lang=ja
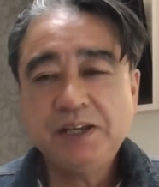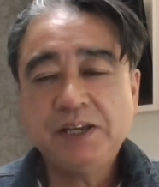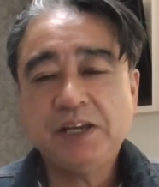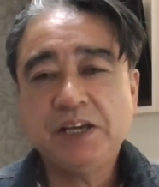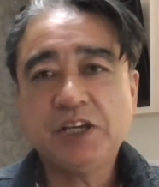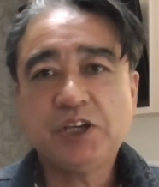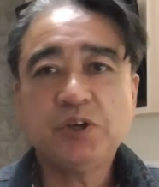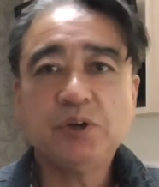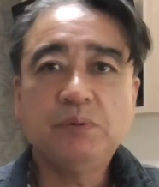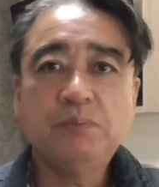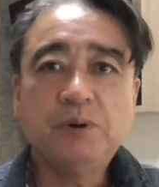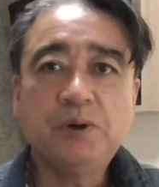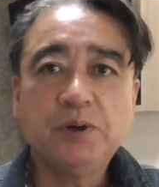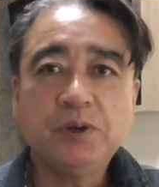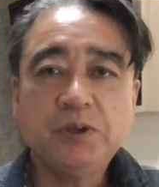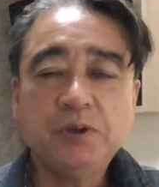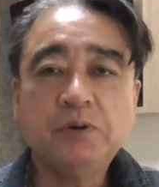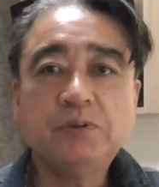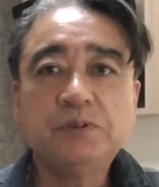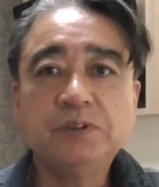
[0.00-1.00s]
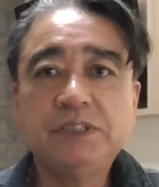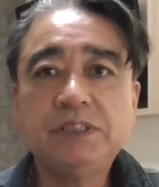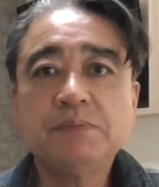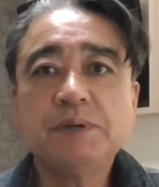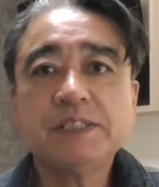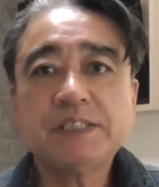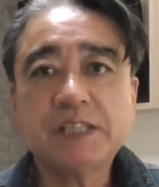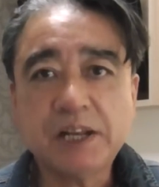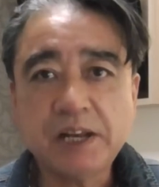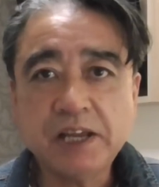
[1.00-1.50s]
え今日もよく打ち
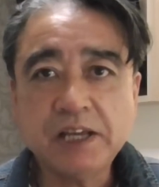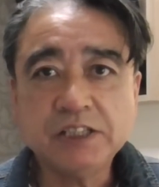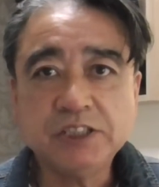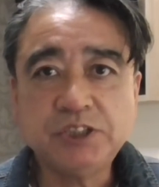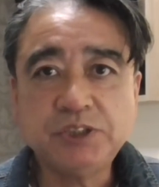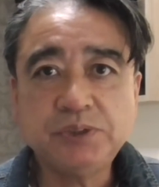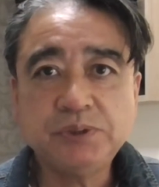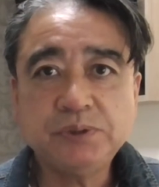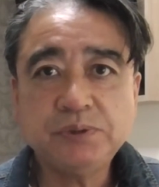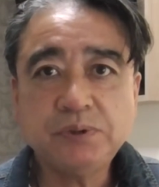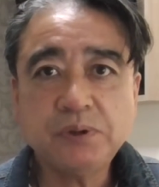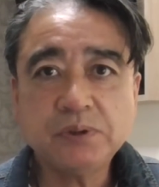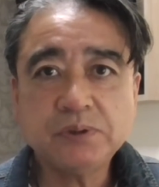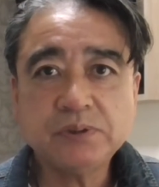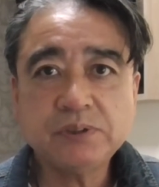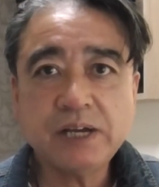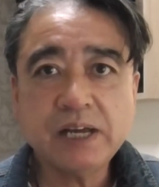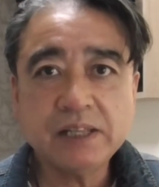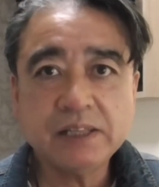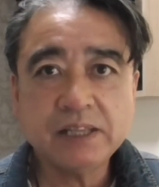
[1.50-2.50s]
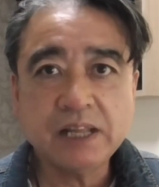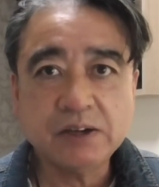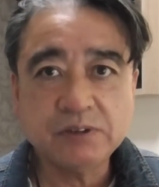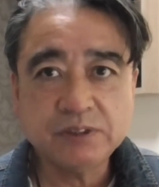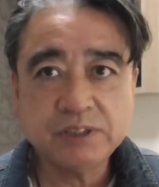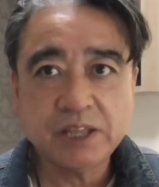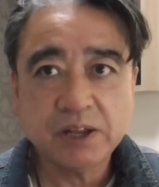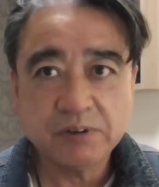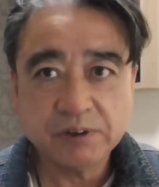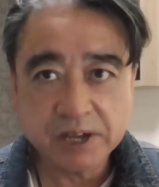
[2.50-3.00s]
ましたね16安打打っ
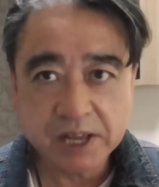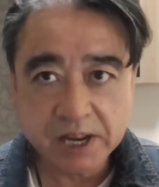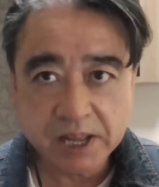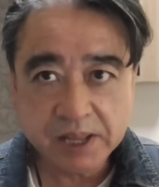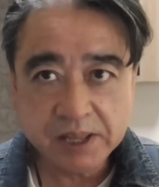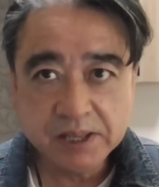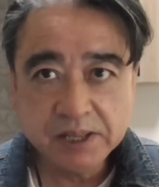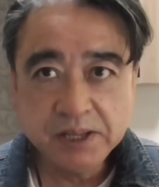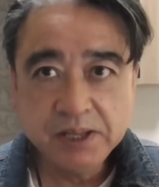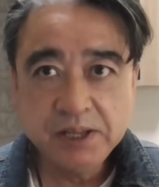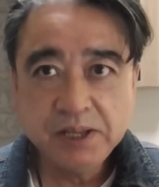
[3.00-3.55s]
たのかな、